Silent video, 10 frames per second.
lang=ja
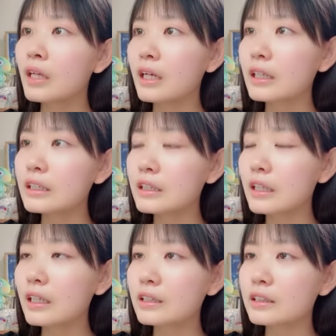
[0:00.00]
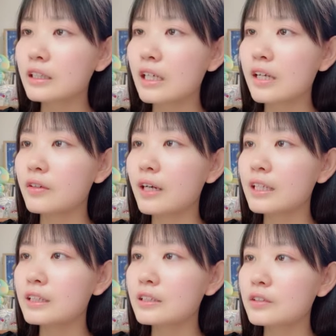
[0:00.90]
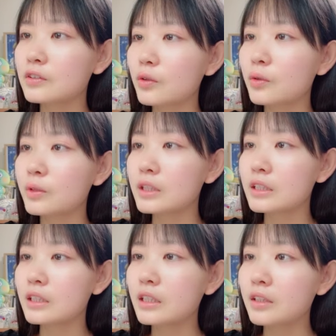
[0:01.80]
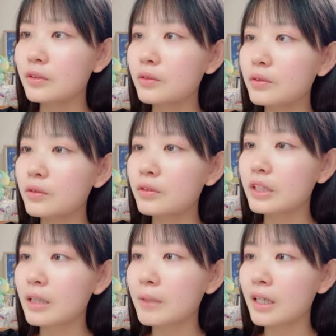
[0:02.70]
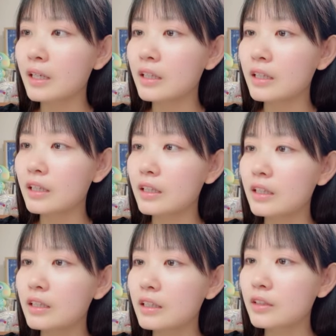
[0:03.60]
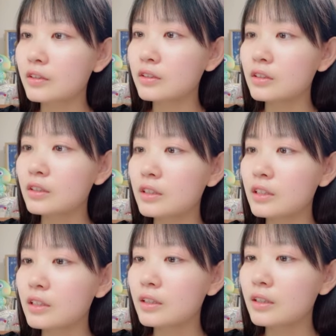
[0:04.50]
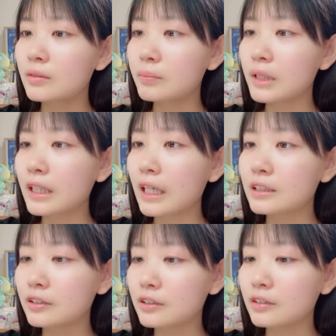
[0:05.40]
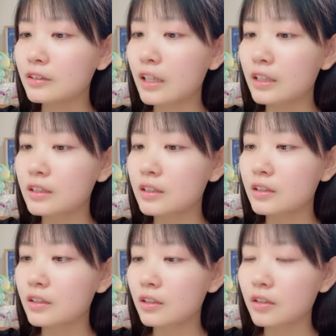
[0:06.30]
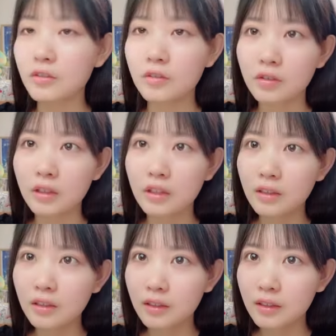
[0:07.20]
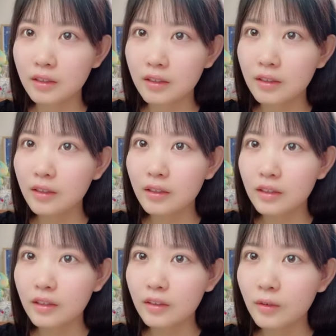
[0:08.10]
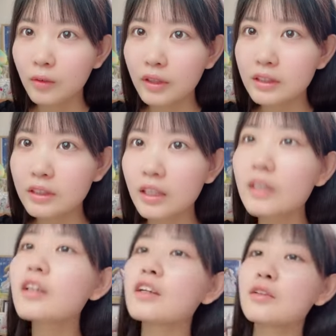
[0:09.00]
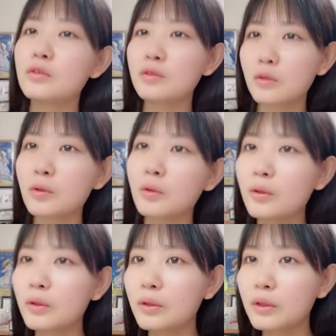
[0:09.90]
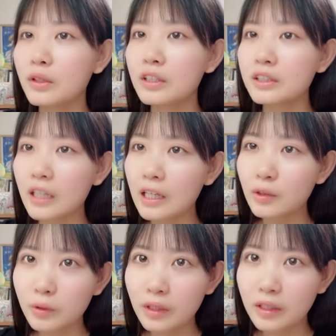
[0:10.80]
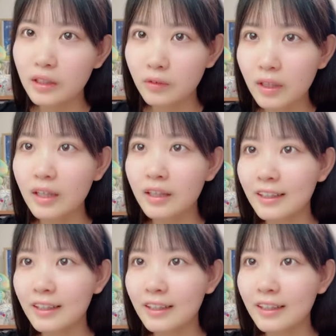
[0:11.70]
話しながら使える張り付くトローチ喉の痛み腫れに効くピタスってやつなんだけどこれこれつけてると最強なんだよねこ